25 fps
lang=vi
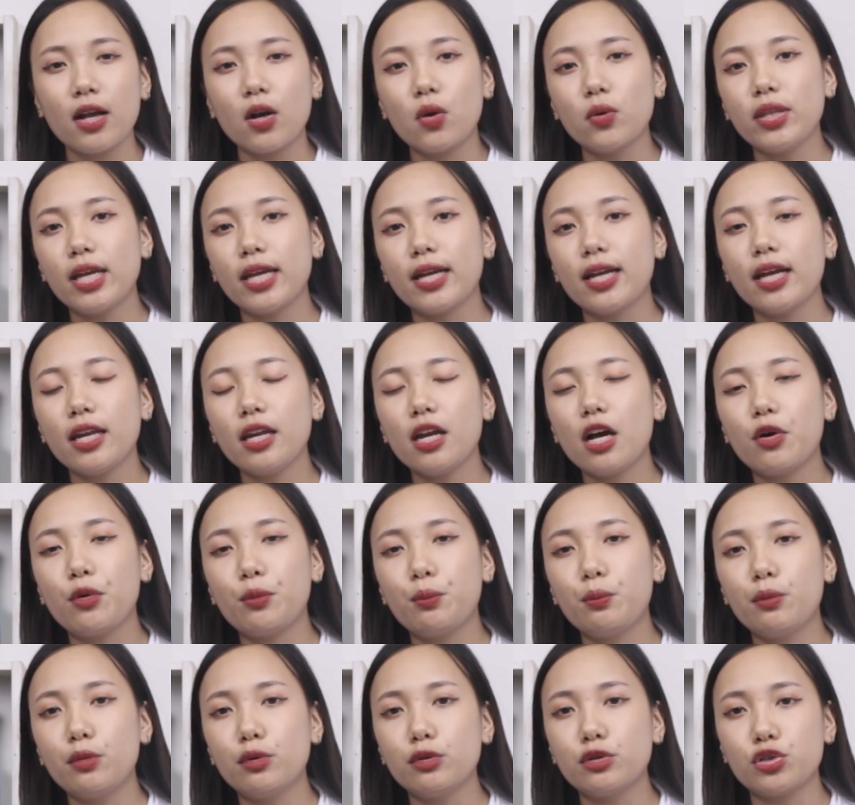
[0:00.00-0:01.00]
Có thể kết hợp
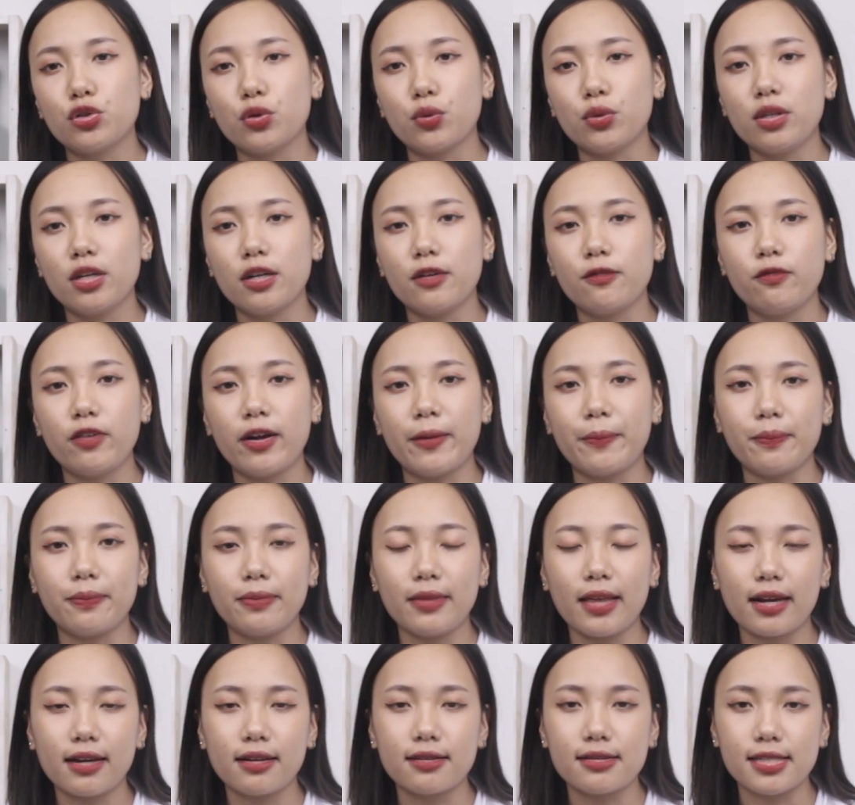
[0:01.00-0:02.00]
một số thực phẩm
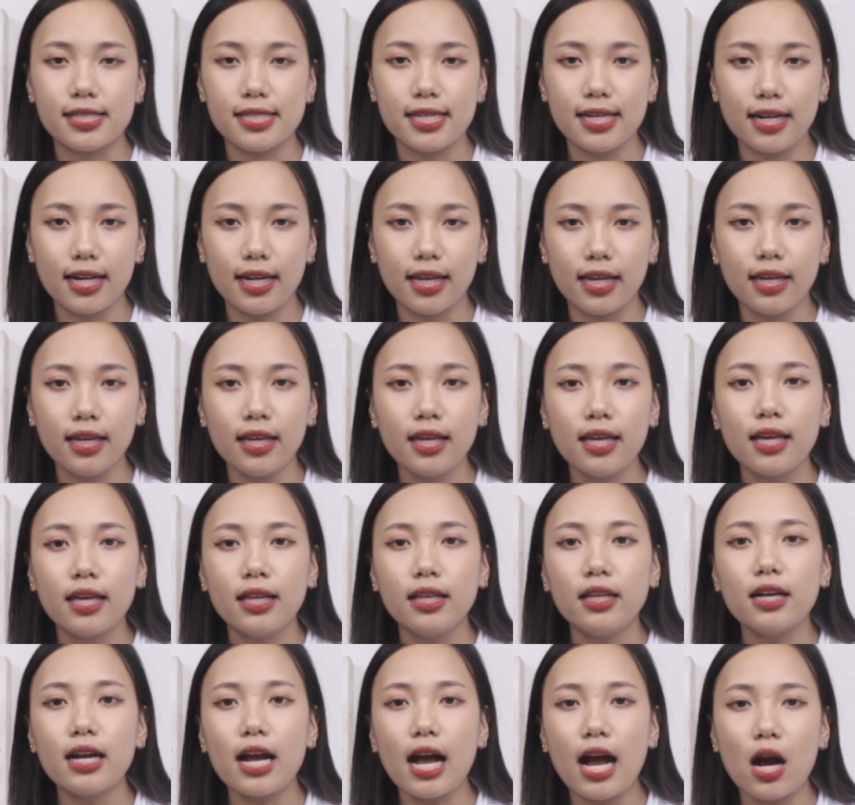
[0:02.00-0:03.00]
tăng cường sinh lý
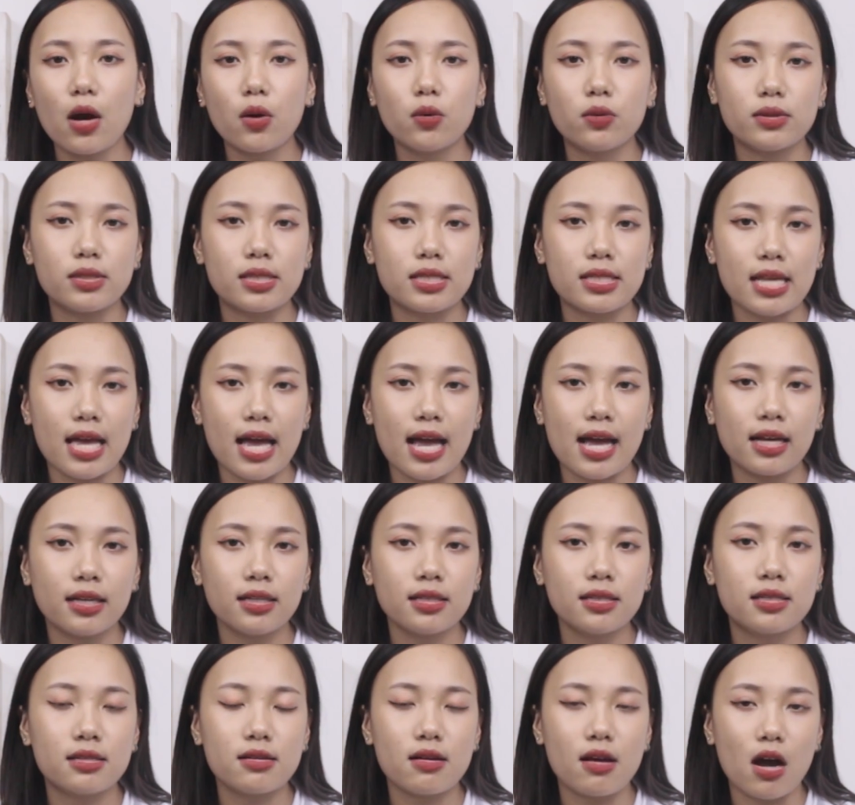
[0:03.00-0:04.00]
như hàu,
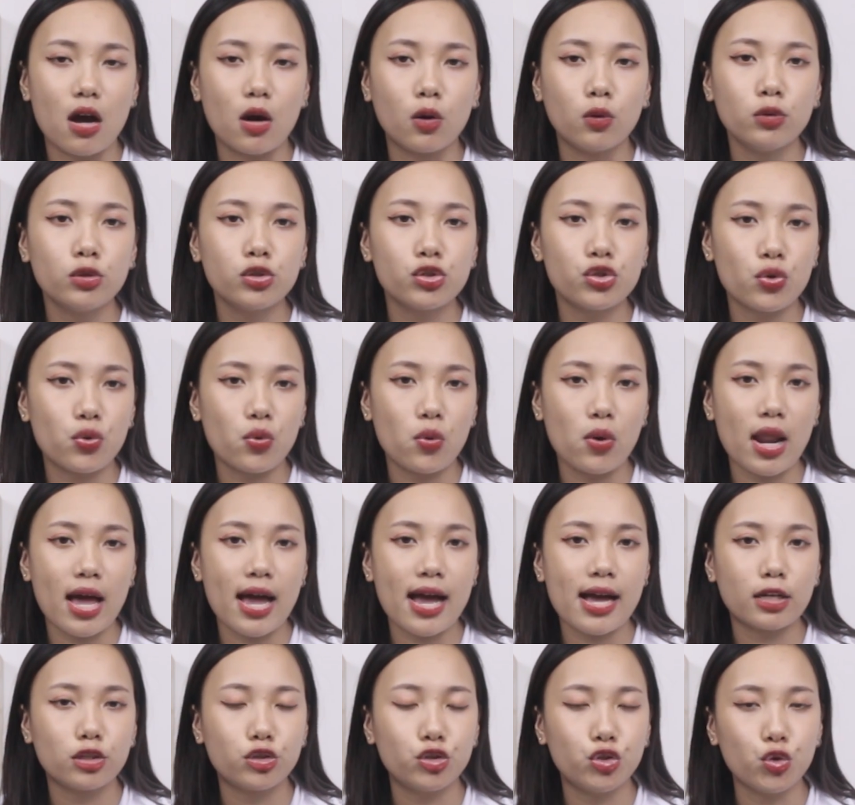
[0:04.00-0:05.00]
giá, dưa hấu,
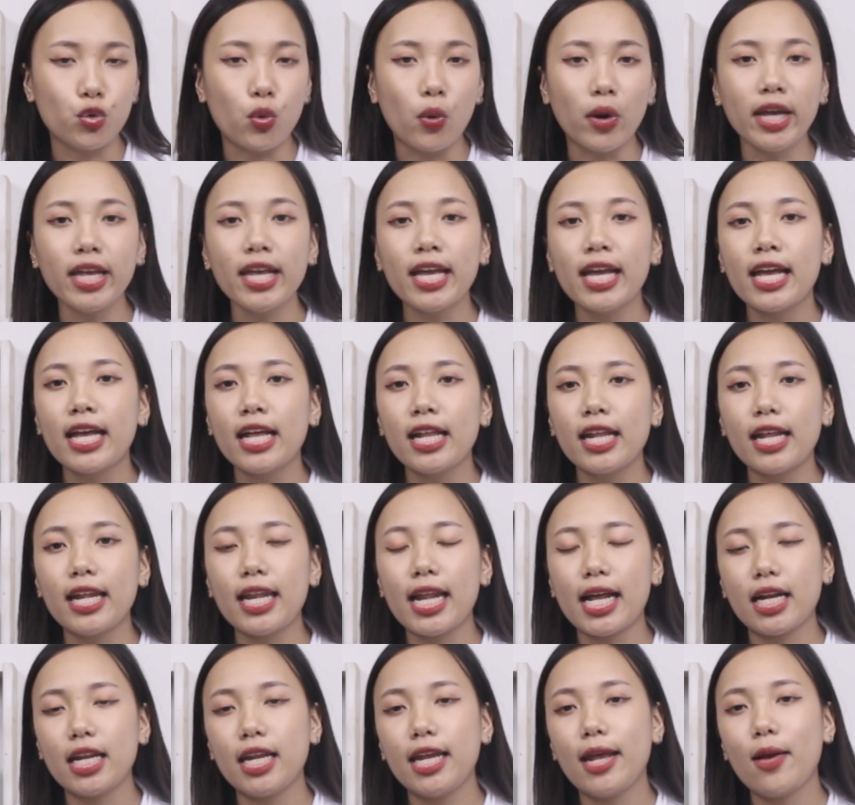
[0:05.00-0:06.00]
sô-cô-la, chuối để
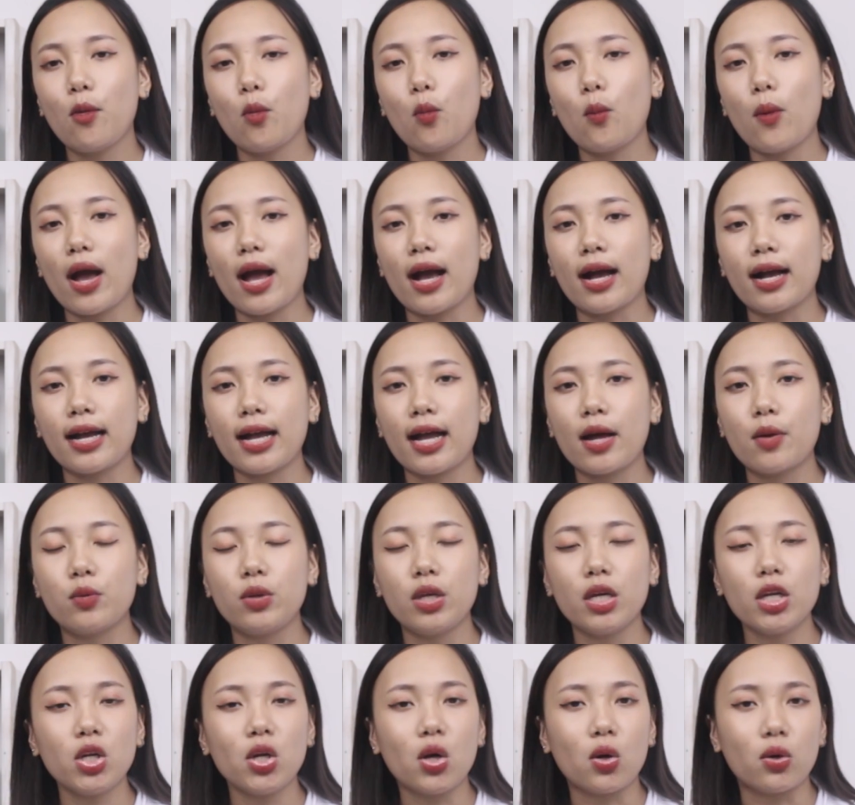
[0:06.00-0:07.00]
đạt hiệu quả cao
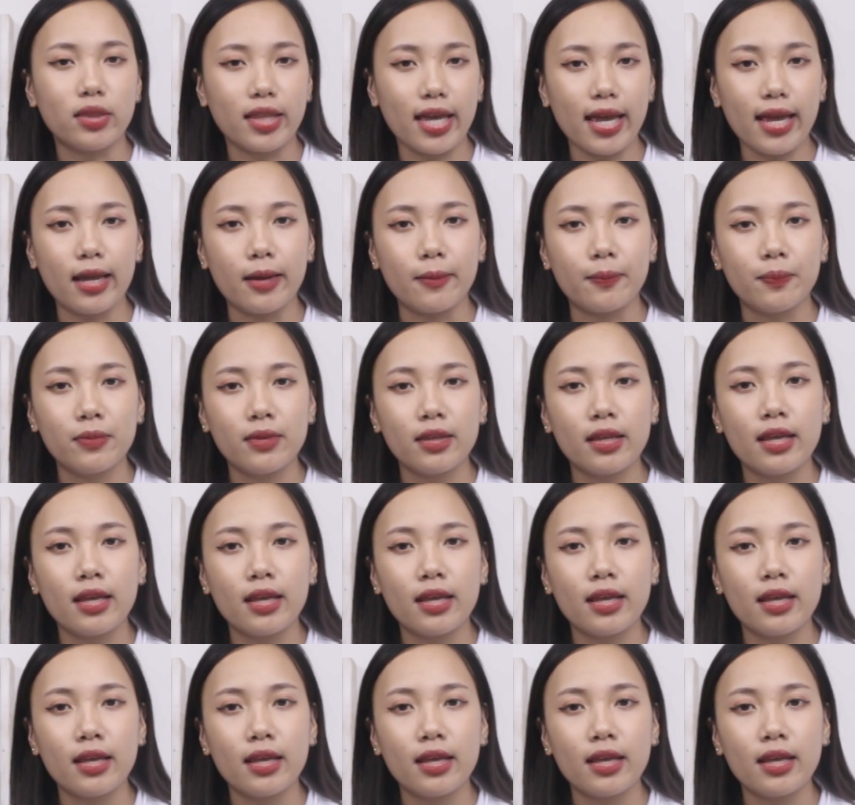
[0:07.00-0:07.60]
nhất có thể.